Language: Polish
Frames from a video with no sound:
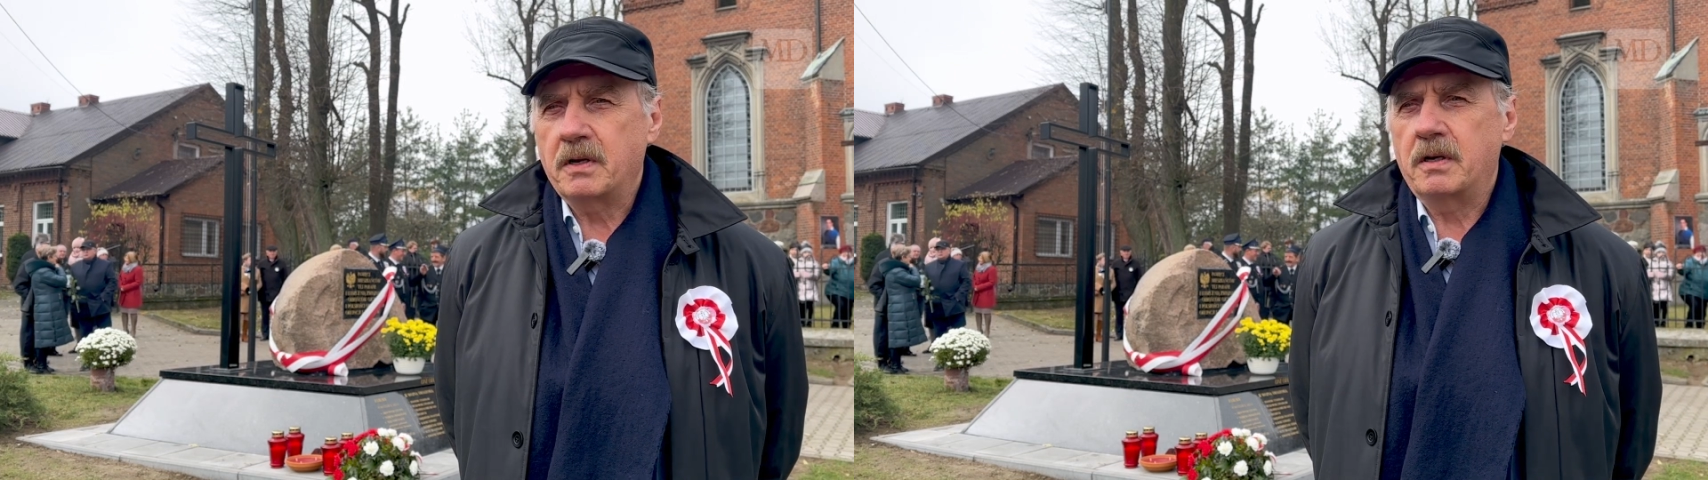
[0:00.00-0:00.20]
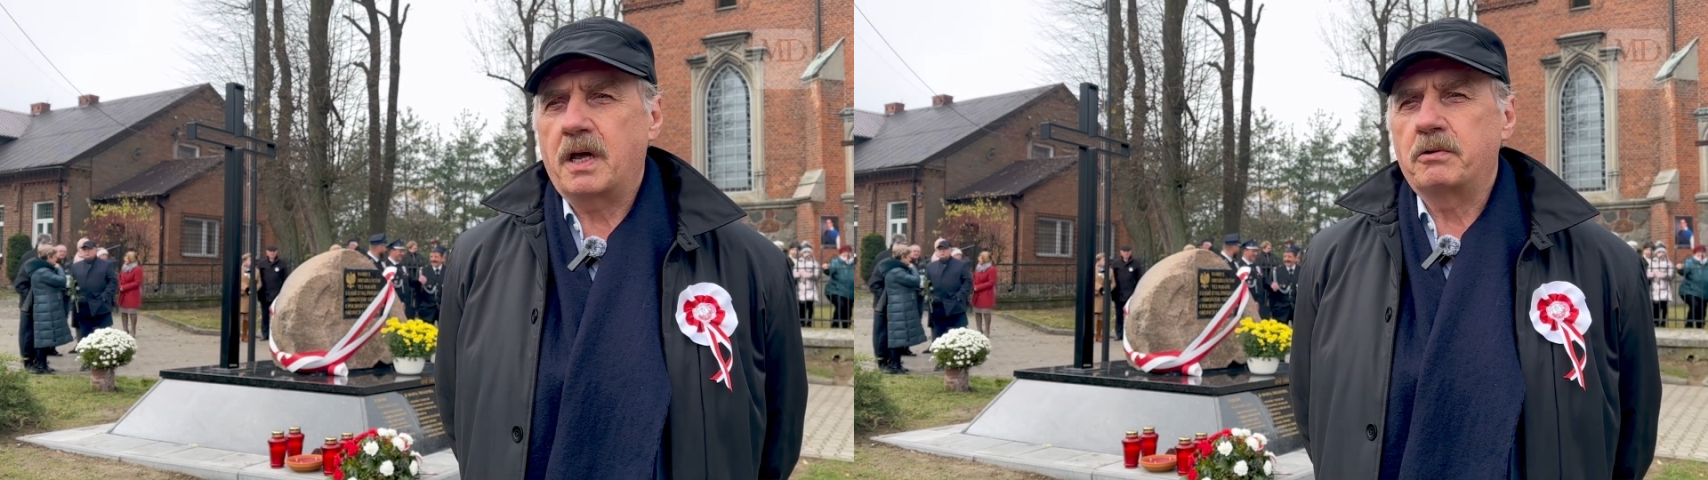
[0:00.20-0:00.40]

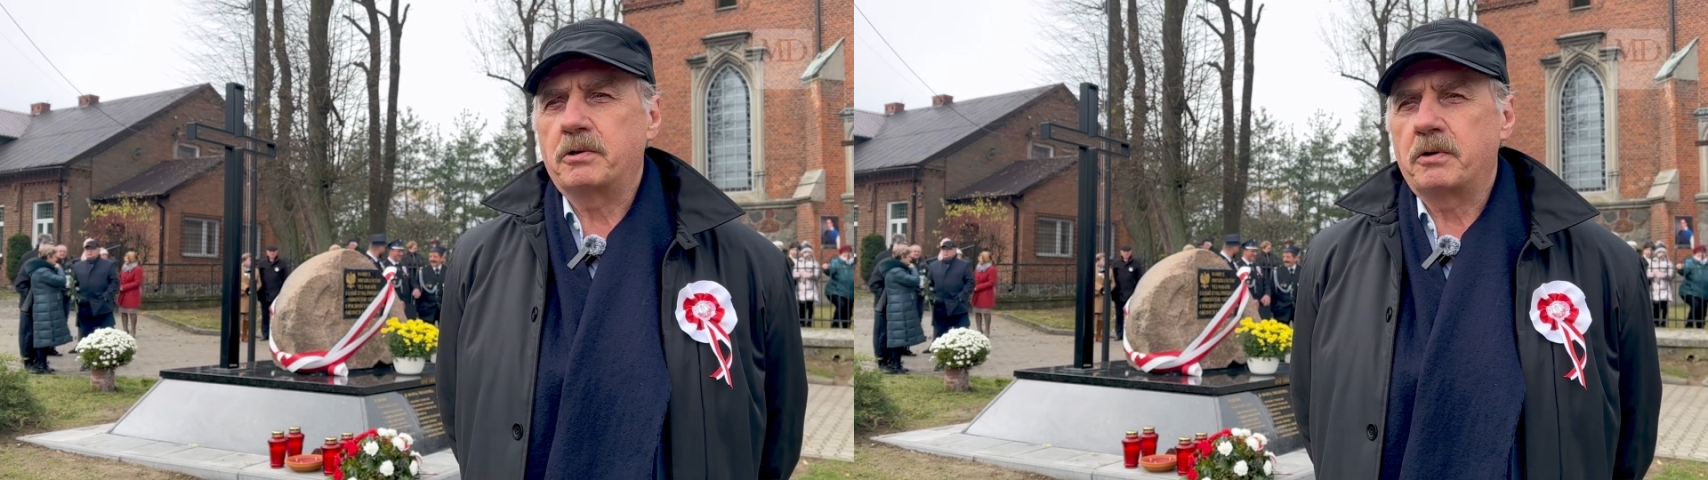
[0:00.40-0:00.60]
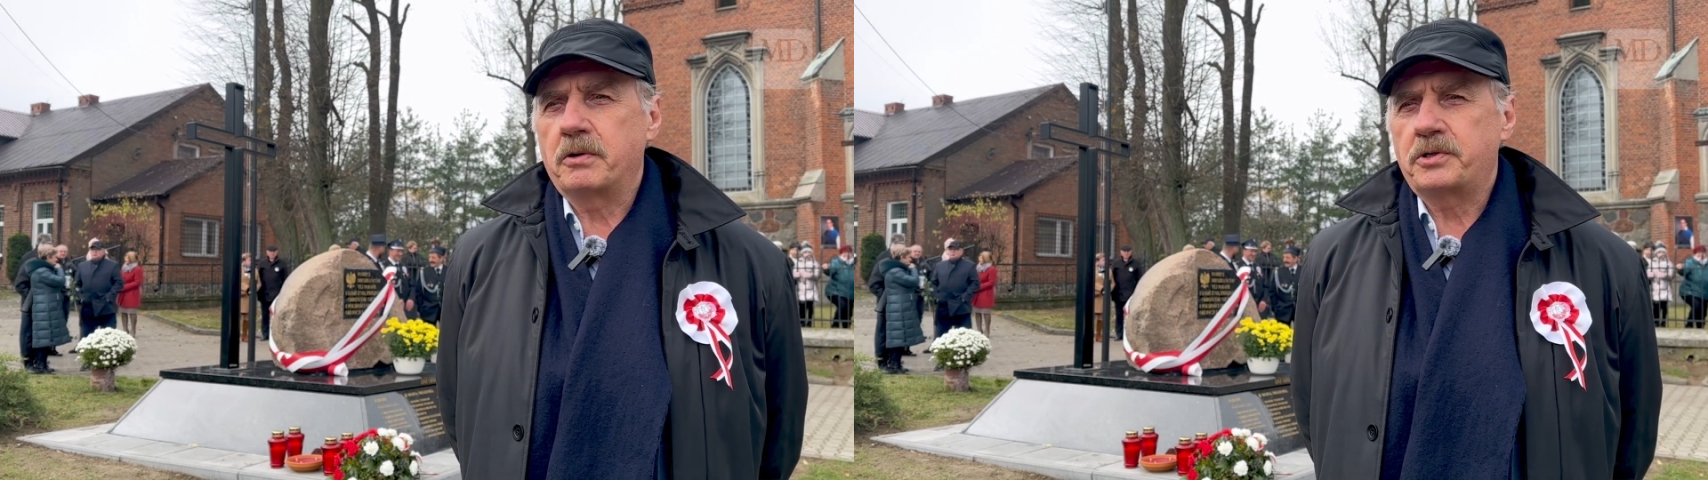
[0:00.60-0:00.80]
dla
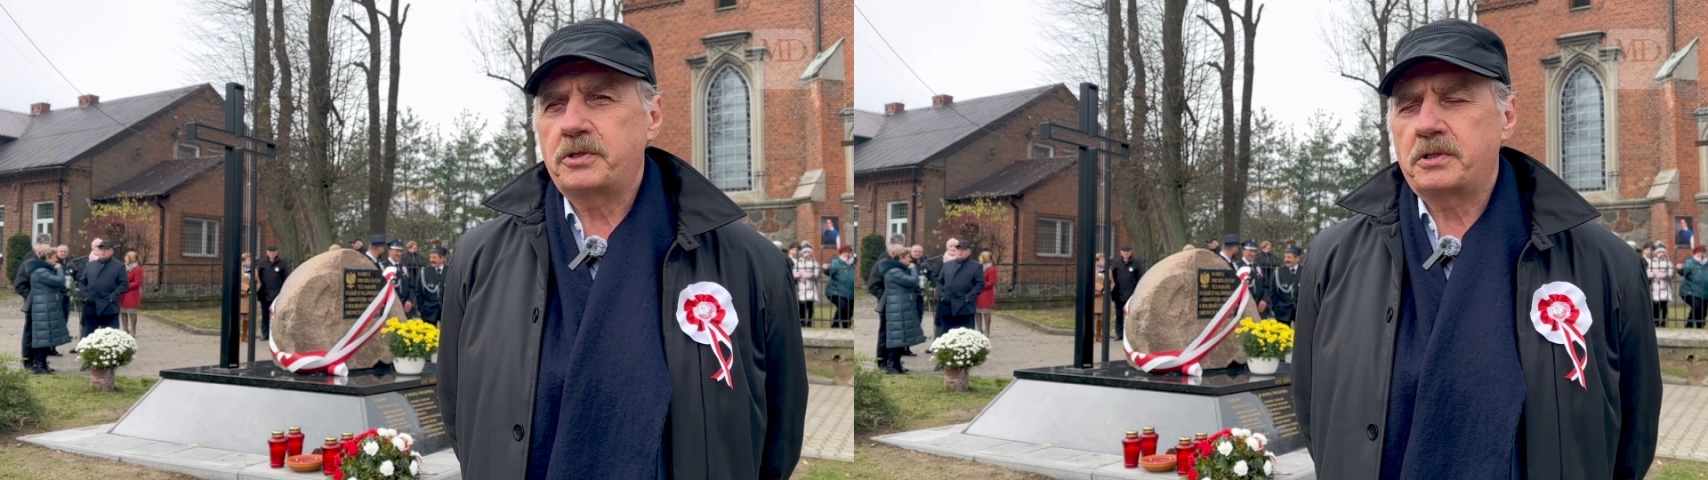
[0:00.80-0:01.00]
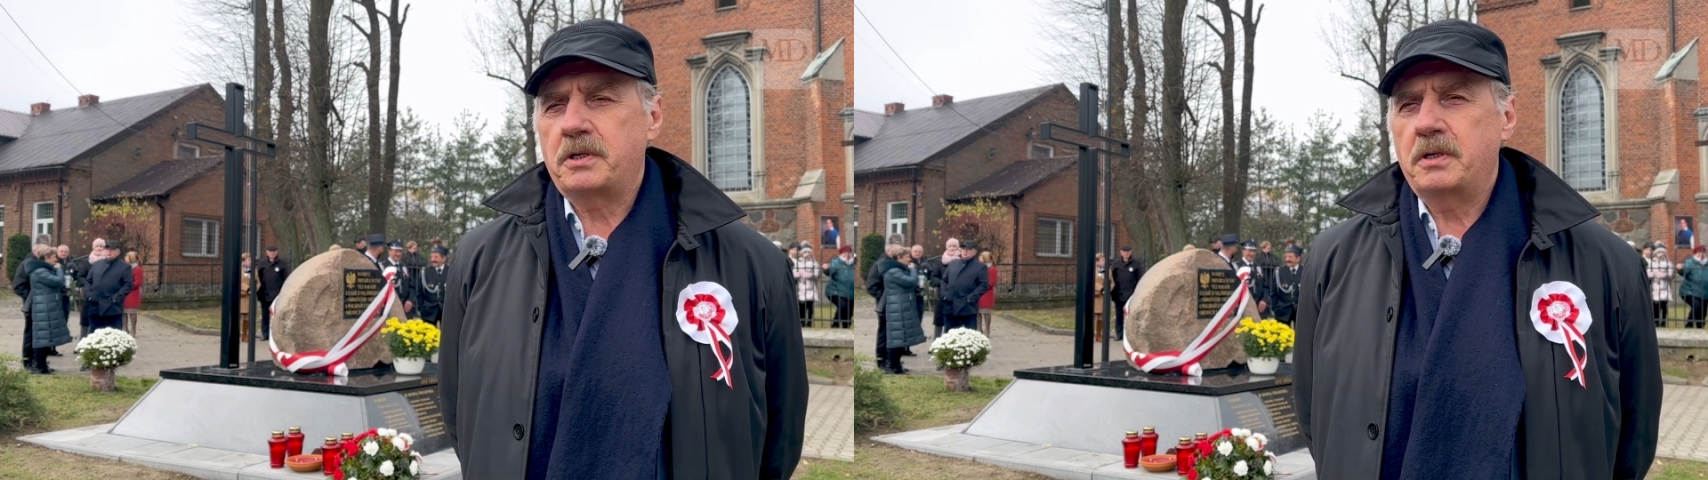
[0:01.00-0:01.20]

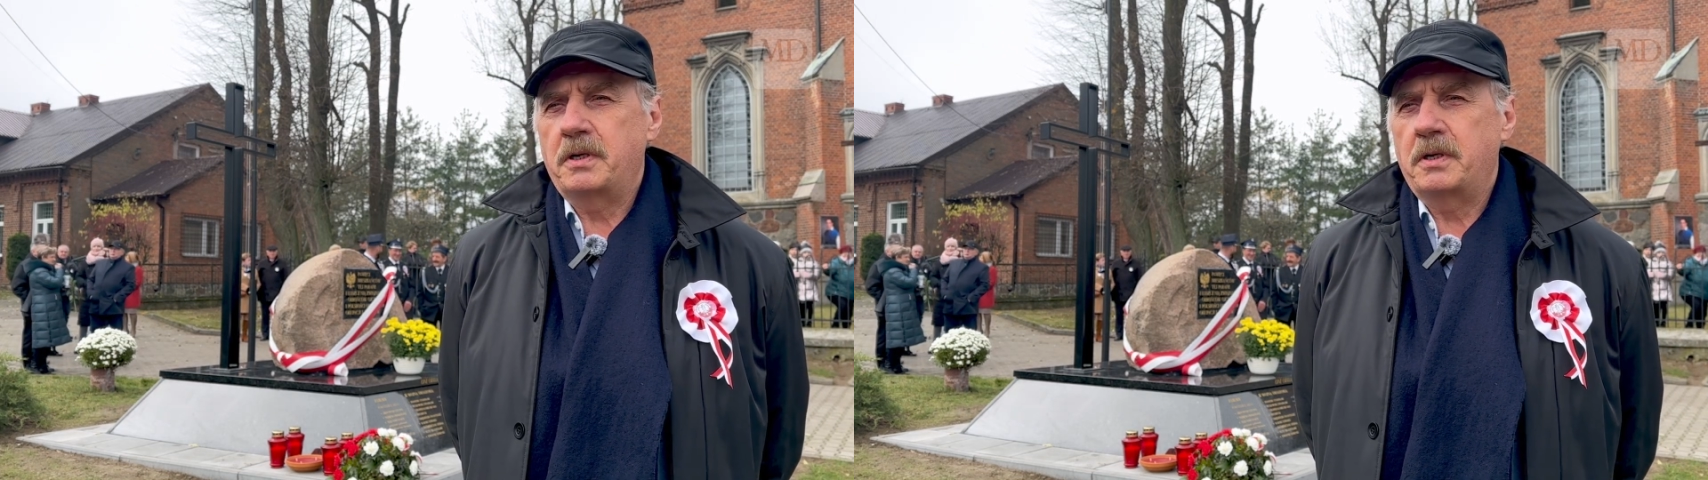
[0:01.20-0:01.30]
ludności